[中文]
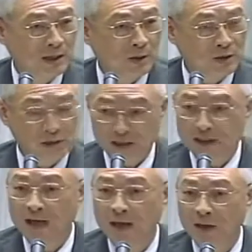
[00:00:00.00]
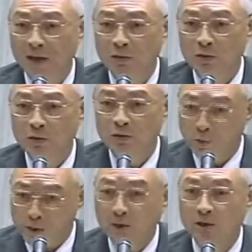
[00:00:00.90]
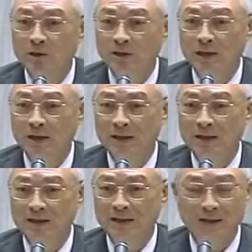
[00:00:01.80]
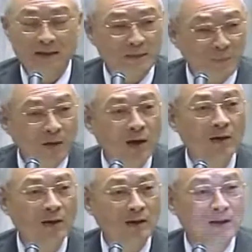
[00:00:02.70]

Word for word: 有几项重要的事情向大家报告。